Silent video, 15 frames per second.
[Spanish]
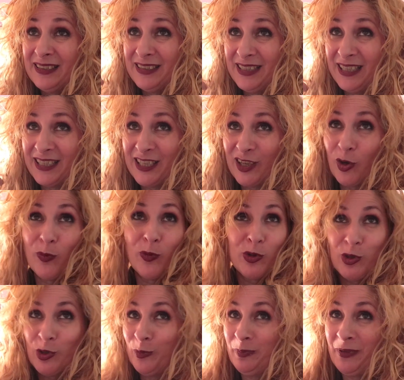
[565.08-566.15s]
de que como
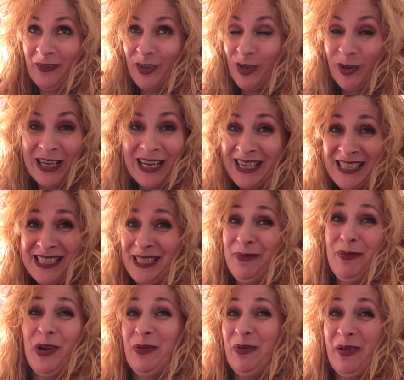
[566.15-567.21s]
yo me veo
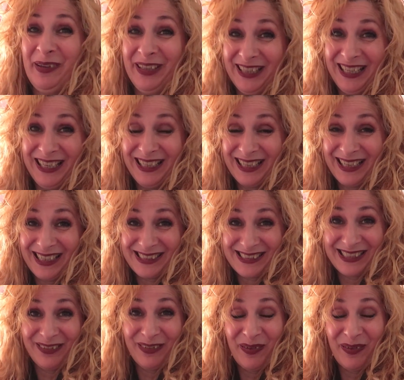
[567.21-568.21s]
clarísimo que voy a vender la casa,